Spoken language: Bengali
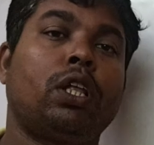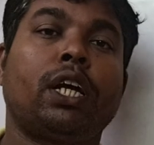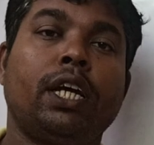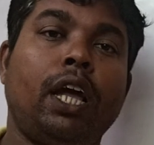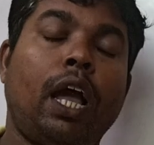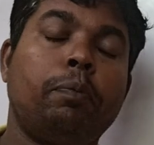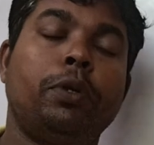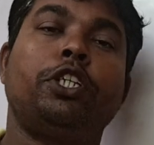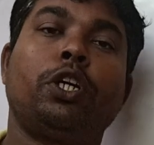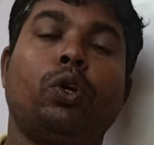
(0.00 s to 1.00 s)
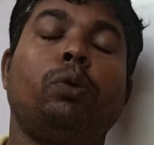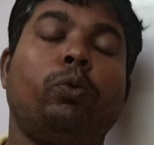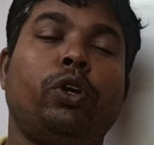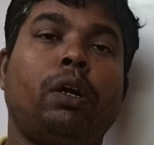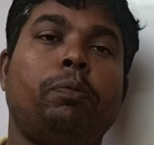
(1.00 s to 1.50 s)
ভালো থাকে আপনি যে কোনো
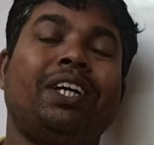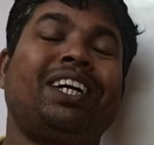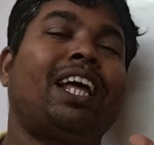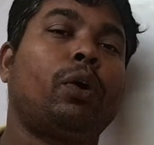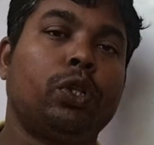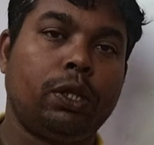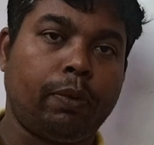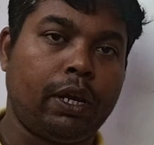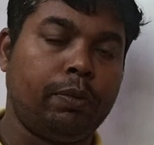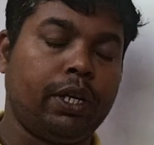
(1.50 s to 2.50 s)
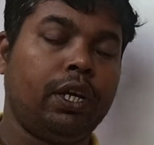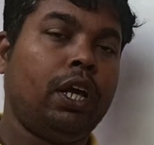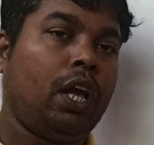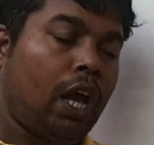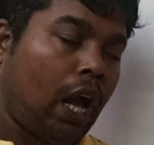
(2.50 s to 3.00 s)
পরীক্ষা আপনি ক্র্যাক করতে পারবেন
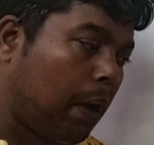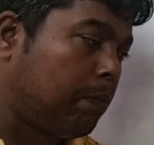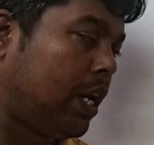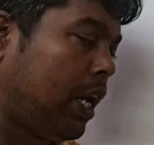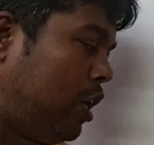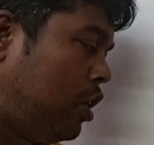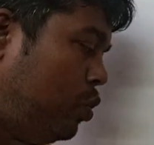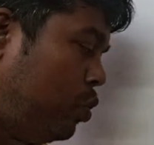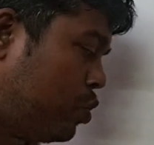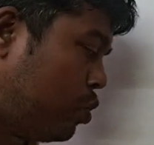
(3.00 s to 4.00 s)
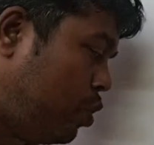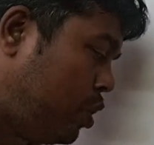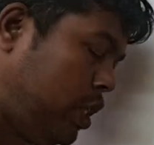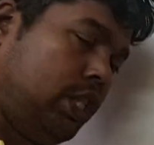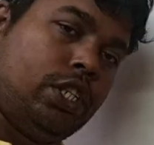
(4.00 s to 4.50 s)
আমরা নোটসগুলো
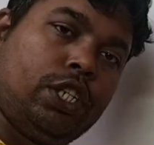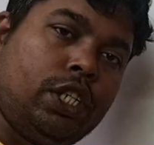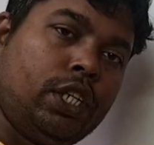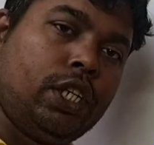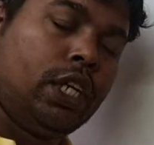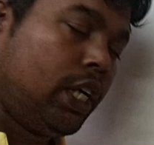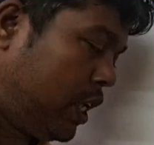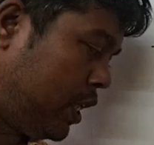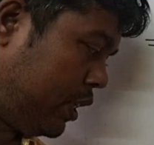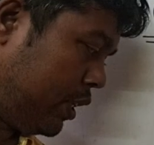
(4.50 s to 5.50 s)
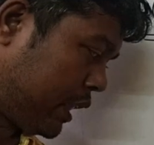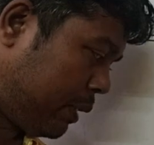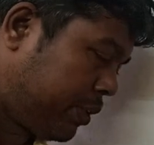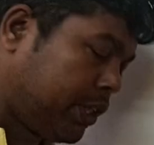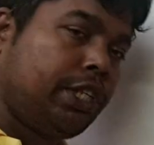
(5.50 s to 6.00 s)
দিয়ে দিচ্ছি
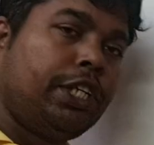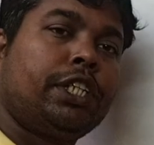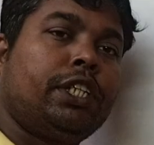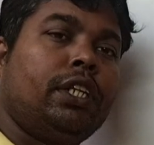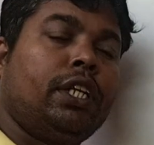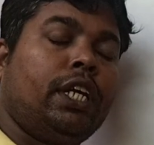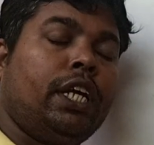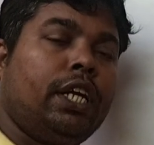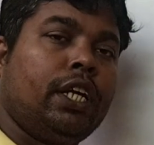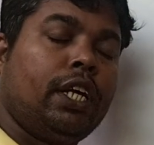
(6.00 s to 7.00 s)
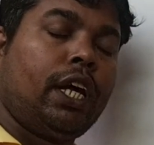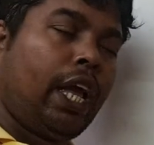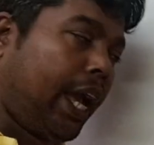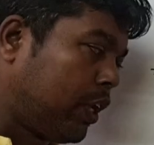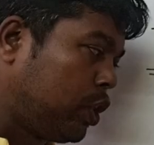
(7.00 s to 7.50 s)
দেখতে পাচ্ছেন রেট
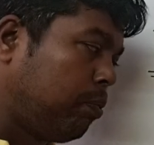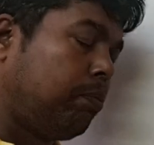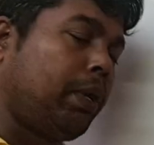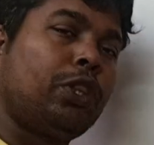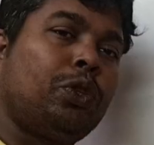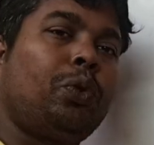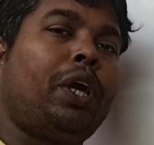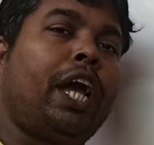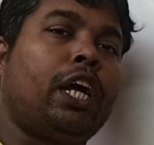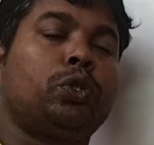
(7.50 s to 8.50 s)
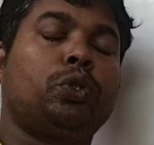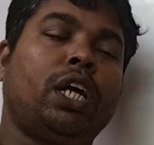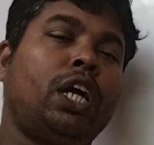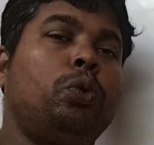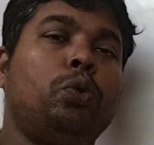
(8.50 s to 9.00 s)
একদম মাত্র একশো
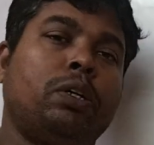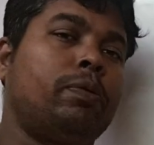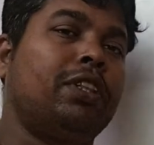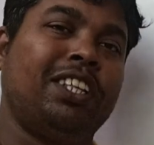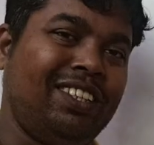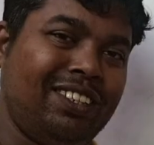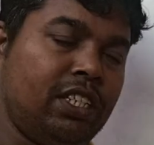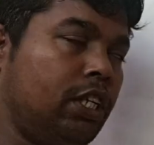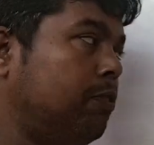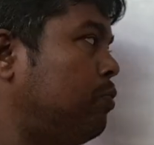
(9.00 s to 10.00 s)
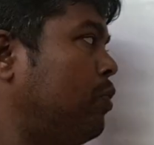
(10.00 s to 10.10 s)
টাকায় নোটস আমরা দিয়ে দিচ্ছি